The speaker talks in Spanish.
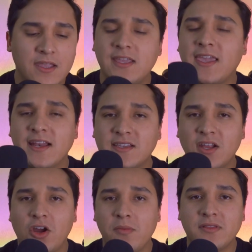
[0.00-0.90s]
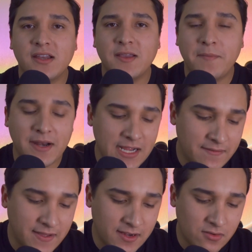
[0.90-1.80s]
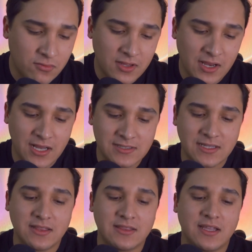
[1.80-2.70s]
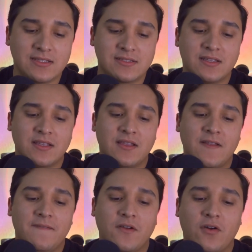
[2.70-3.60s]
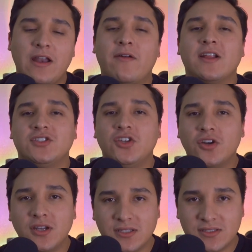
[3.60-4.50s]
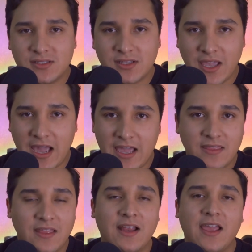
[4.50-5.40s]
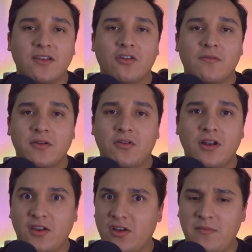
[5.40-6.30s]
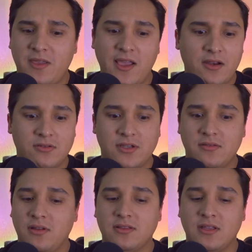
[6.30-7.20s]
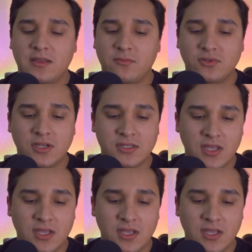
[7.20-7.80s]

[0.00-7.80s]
Y aquí les quiero comentar ya para acabar una de las tantas colaboraciones que hay del género urbano con el regional mexicano. O sea, neta, hay muchas.